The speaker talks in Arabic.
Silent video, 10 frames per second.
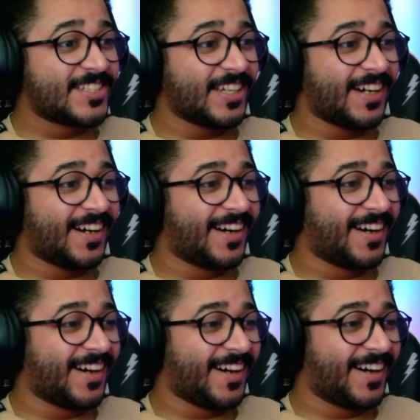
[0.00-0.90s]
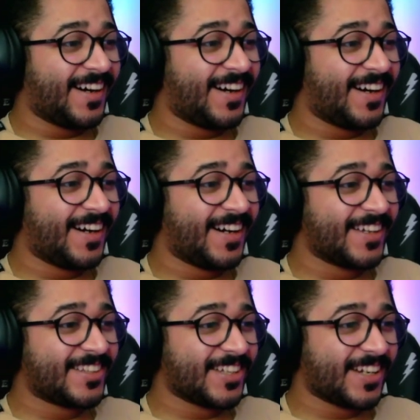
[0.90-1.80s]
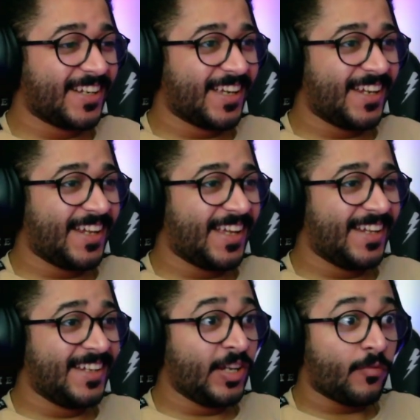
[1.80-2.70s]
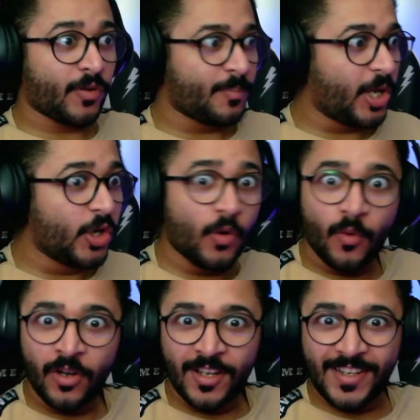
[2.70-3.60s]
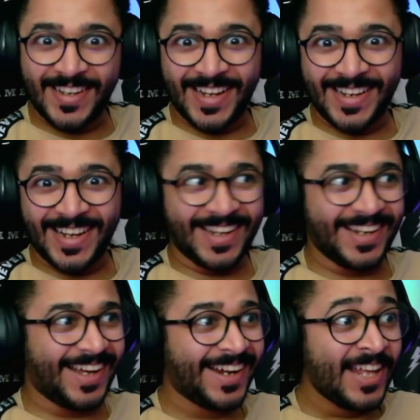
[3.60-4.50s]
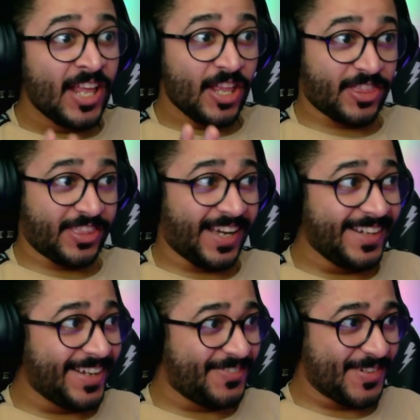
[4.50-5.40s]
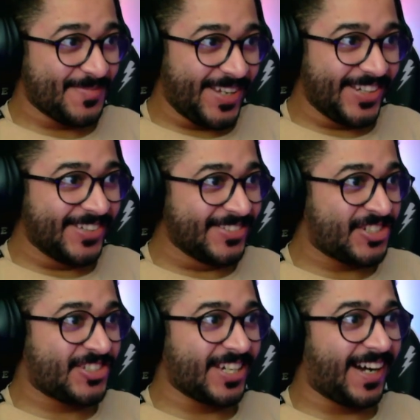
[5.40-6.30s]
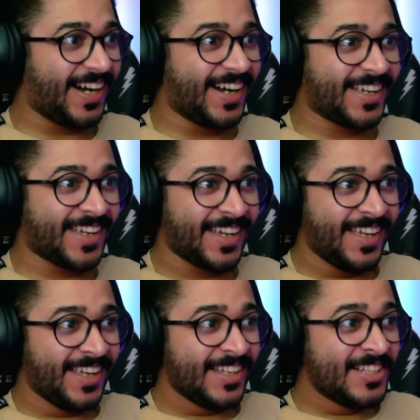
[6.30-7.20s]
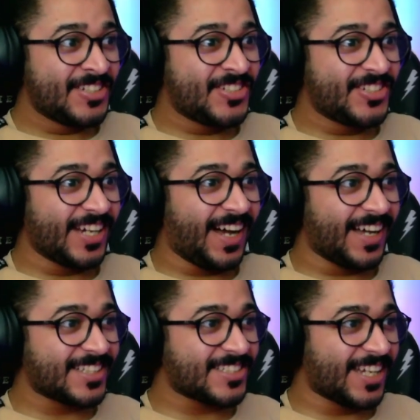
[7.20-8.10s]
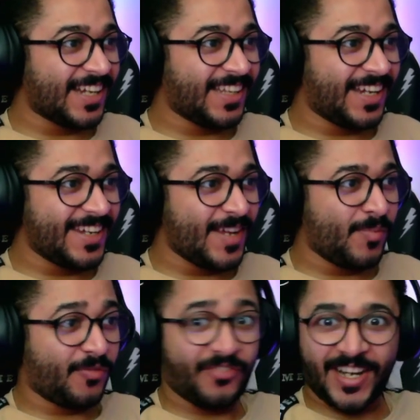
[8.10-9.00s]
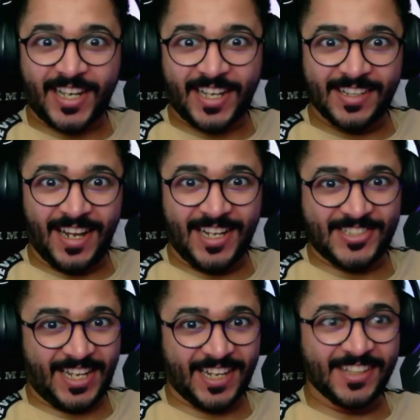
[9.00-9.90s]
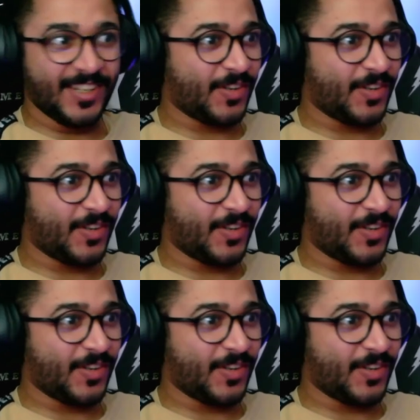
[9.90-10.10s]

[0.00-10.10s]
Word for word: ساتر يا الاهلي فرمينو لا لا لا لا الثانية فرمينو شجاك شجاك صلاة على النبي فك النحش عنك